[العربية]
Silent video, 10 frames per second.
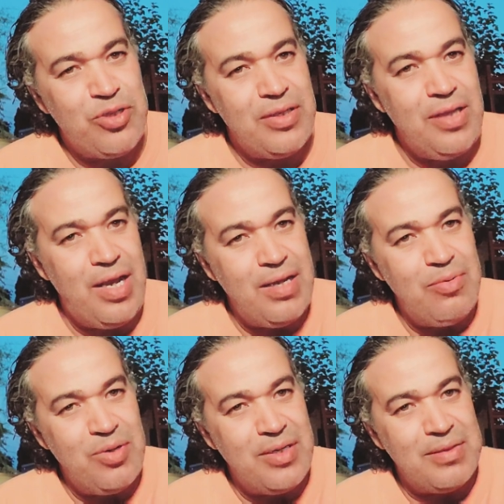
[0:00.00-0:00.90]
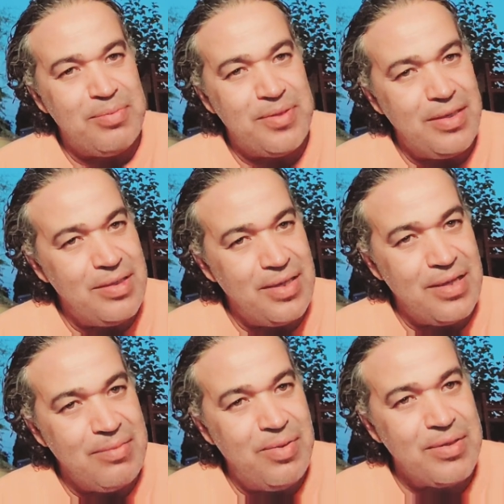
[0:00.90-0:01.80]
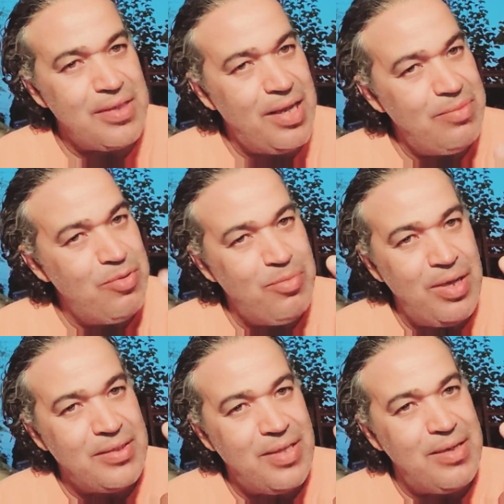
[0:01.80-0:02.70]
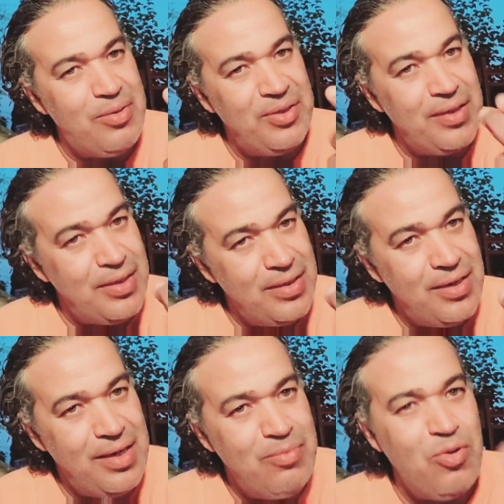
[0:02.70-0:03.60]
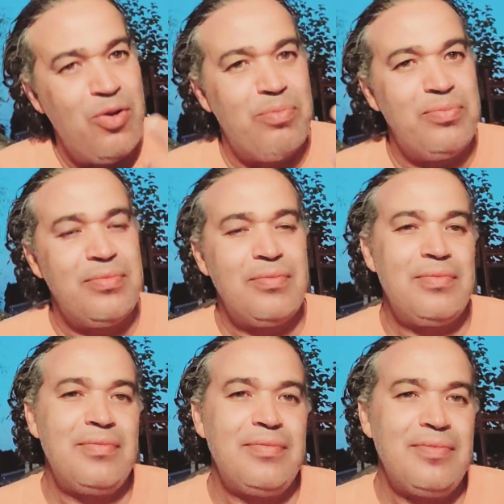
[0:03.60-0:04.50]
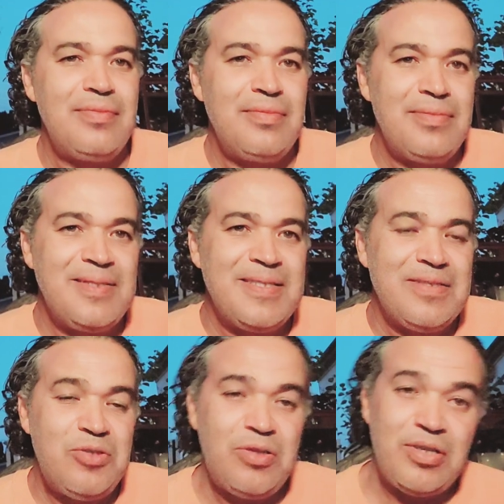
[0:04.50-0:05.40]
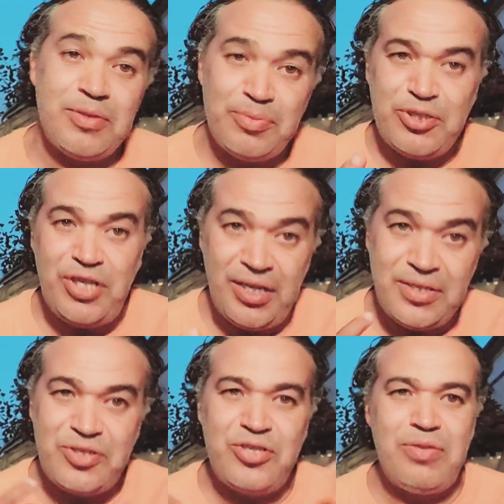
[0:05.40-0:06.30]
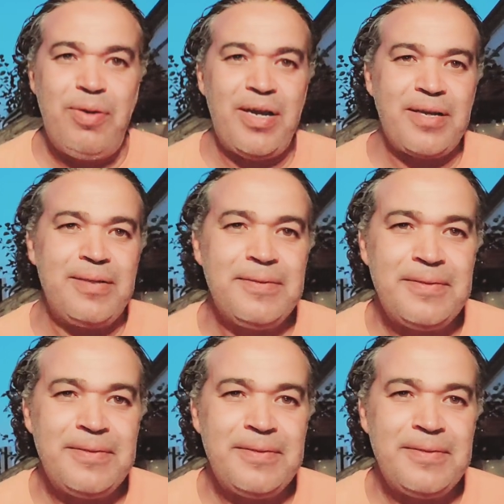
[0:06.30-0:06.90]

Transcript: هاد الحيوانات بس هاد الاكباش ترحمهم ما سنه وحده غير رحموهم تو كتبغي شي حد يجي يذبحك